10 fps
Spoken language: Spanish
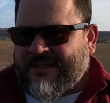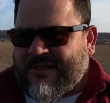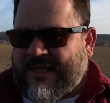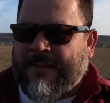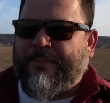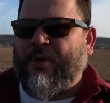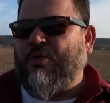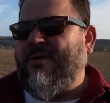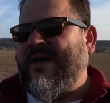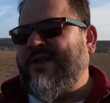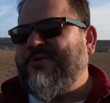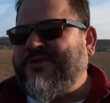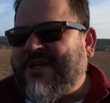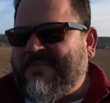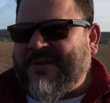y proveer un
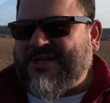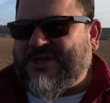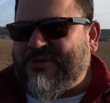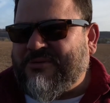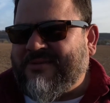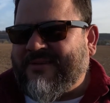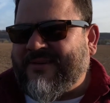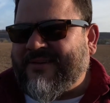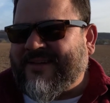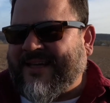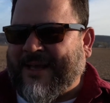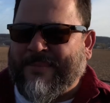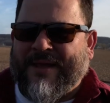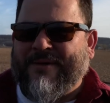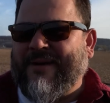servicio que
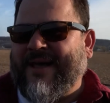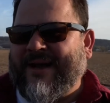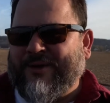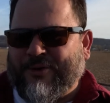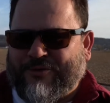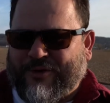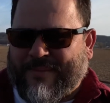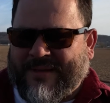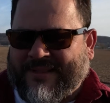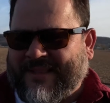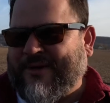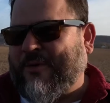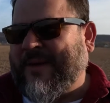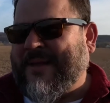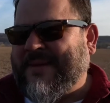me iba a dar no solamente de
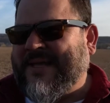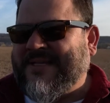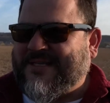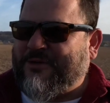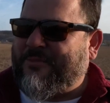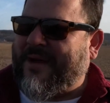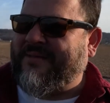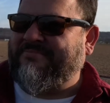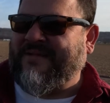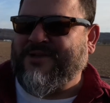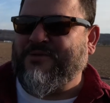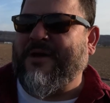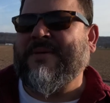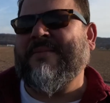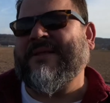comer a mí, sino
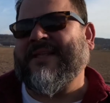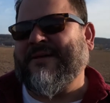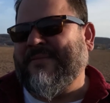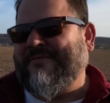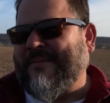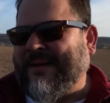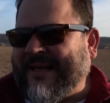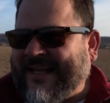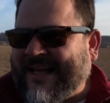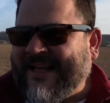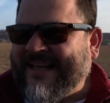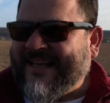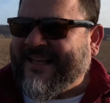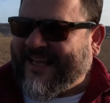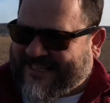ayudarme a mantener mi familia,
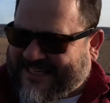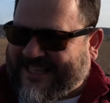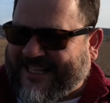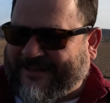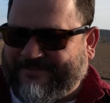etc.